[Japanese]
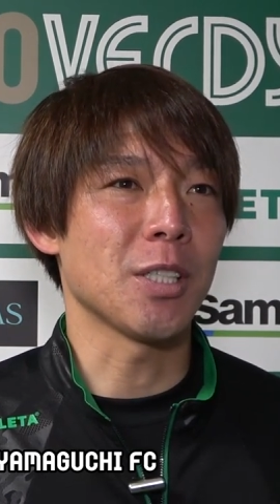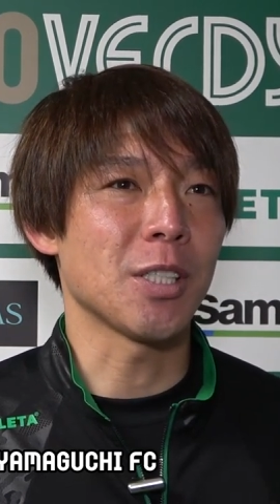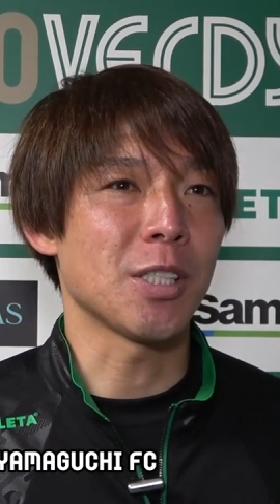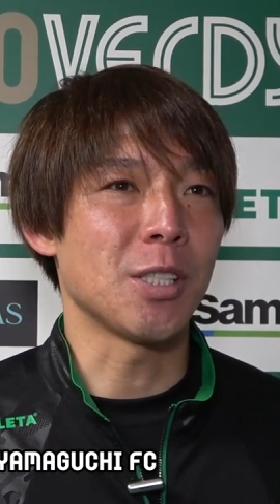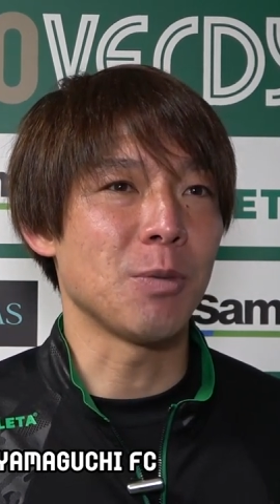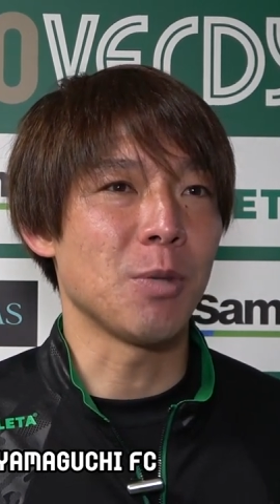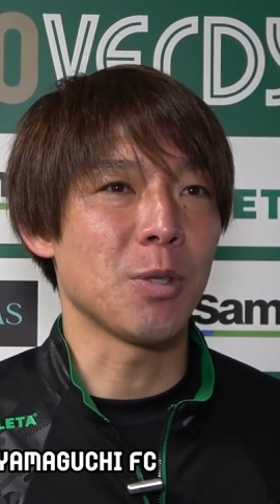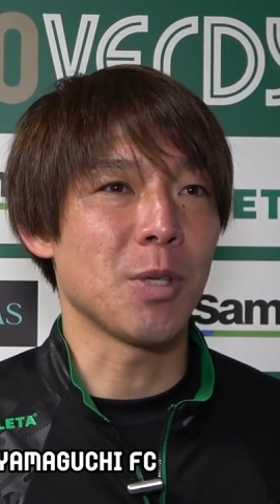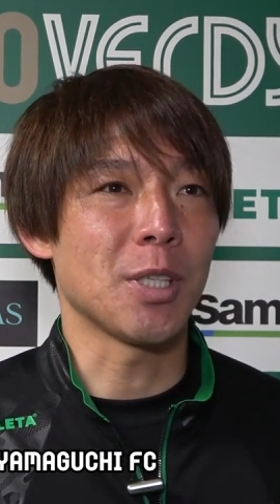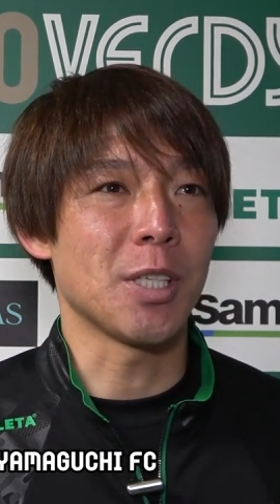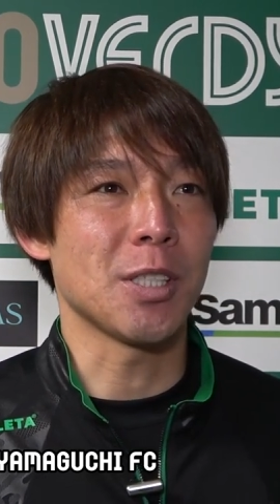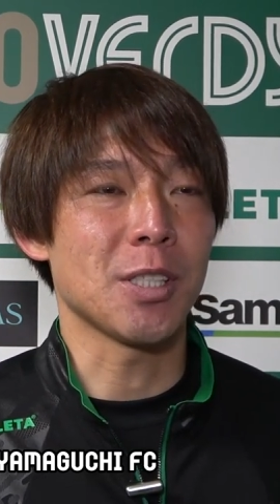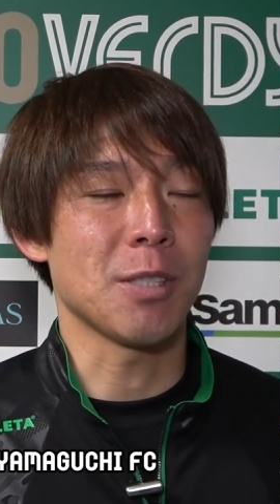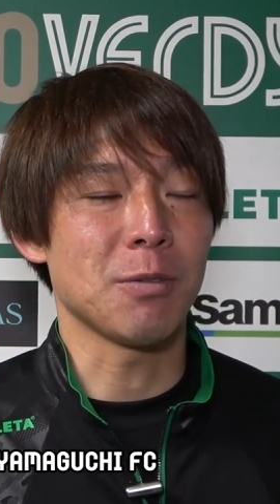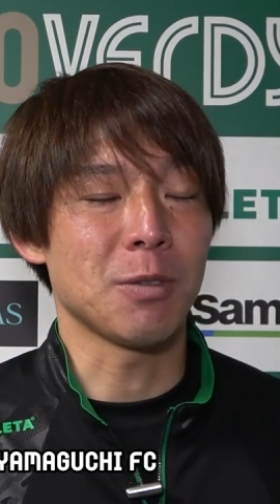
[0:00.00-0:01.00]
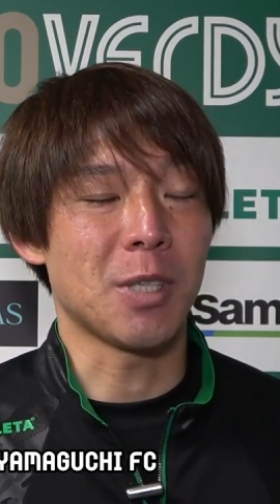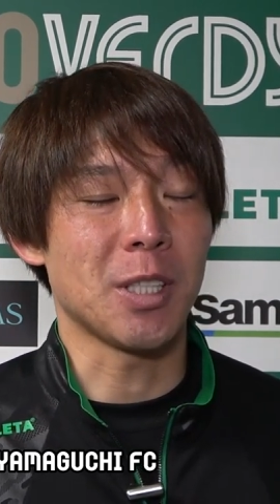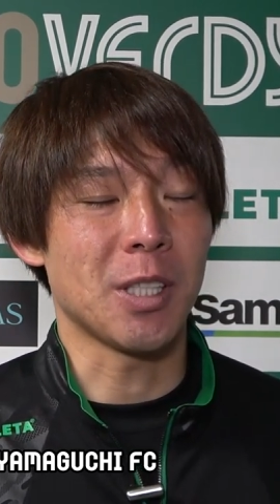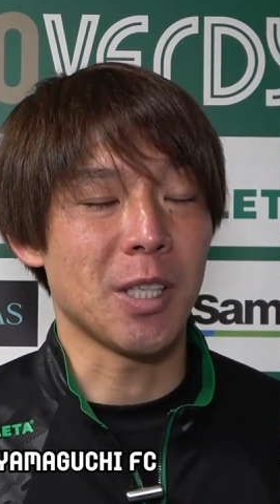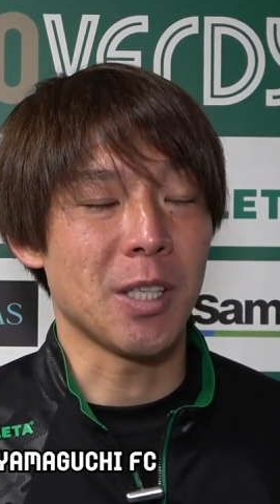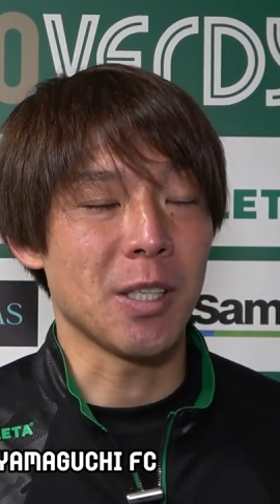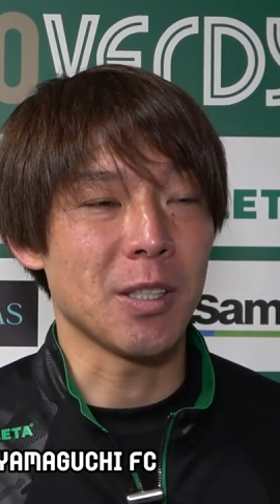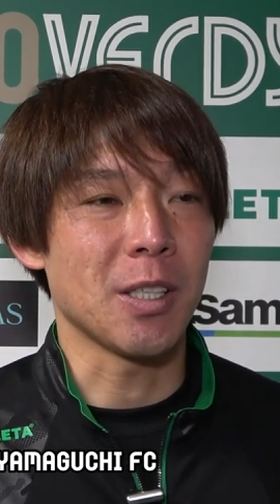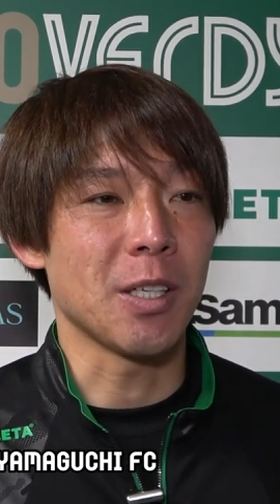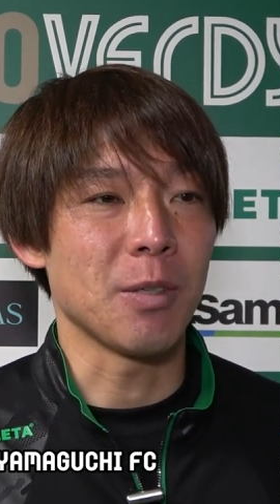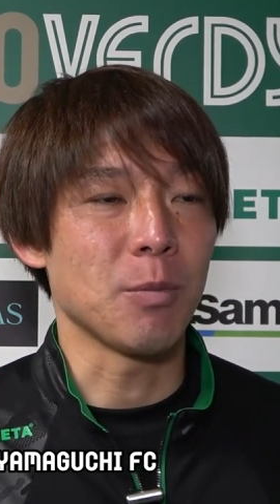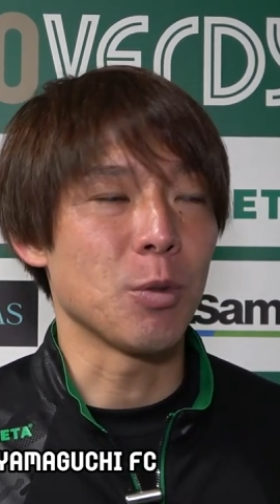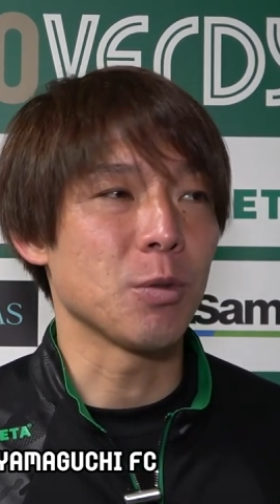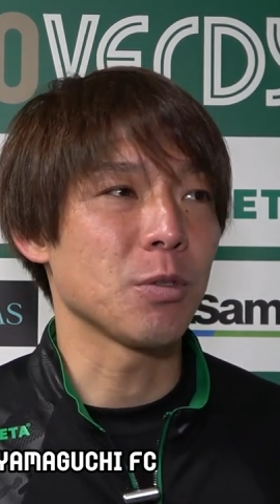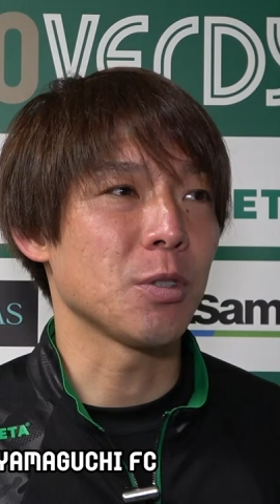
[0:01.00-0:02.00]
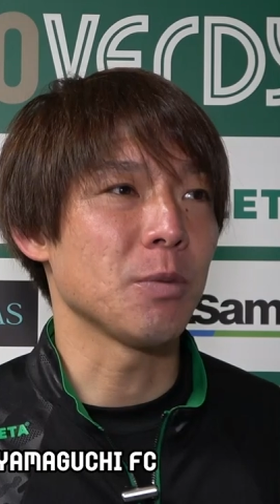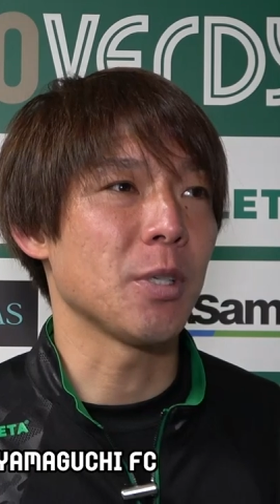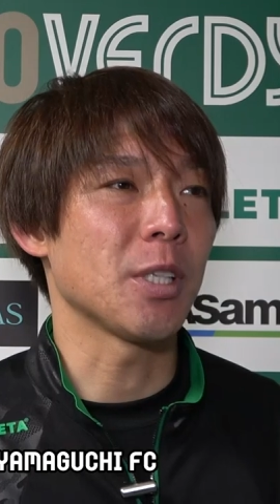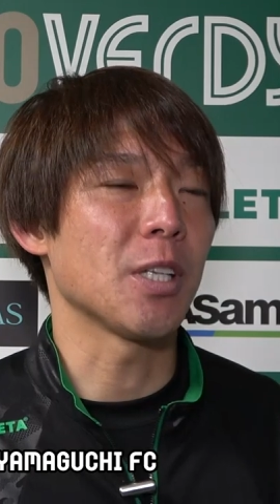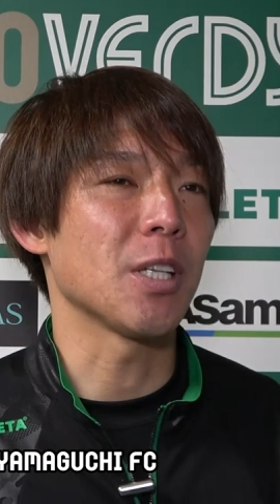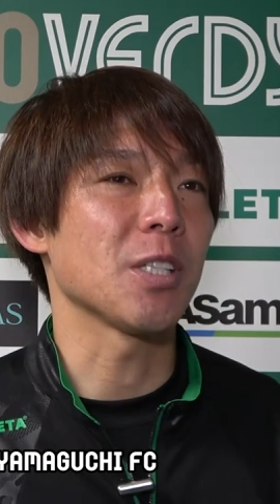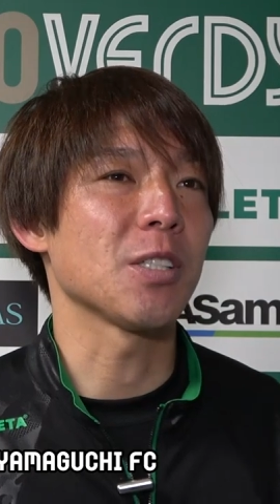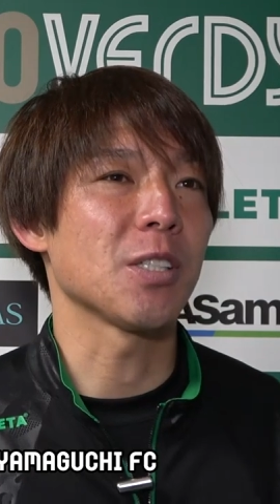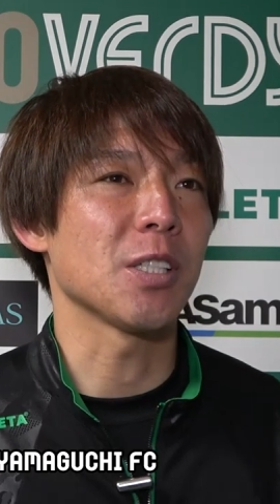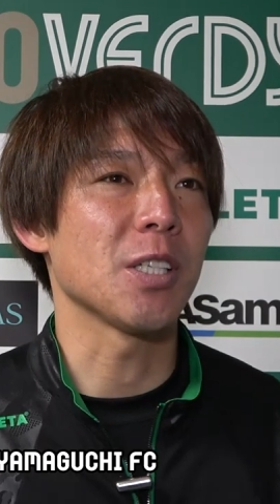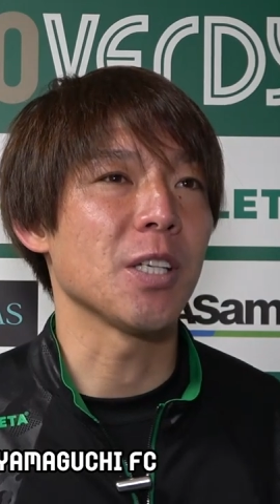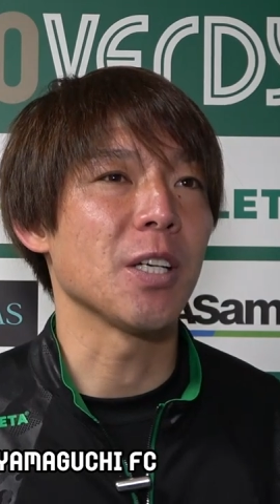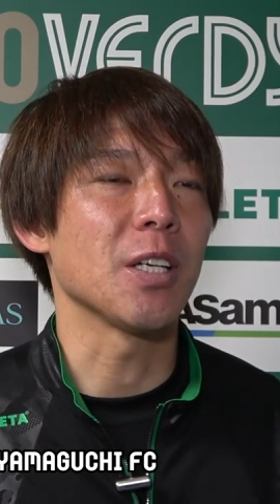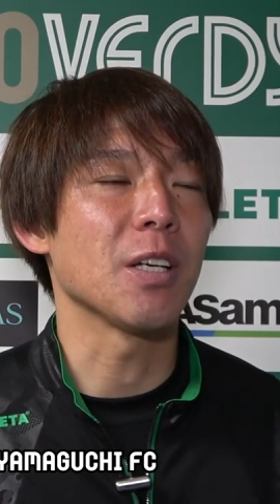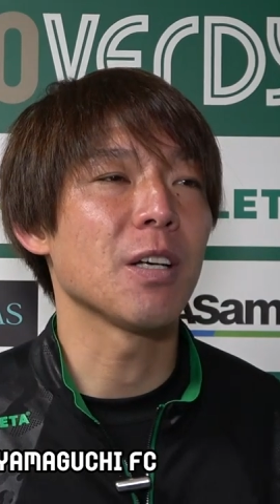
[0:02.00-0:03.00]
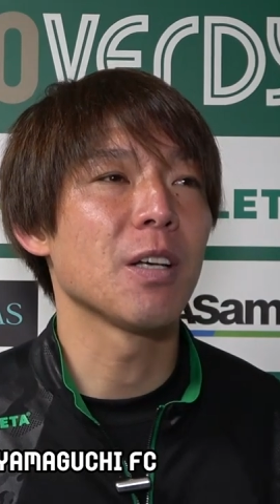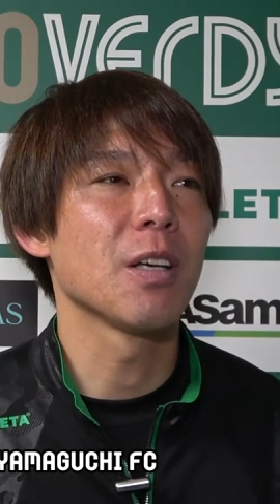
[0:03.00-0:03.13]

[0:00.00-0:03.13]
きたチームメートだったりスタッフの方だったりも含めてですし、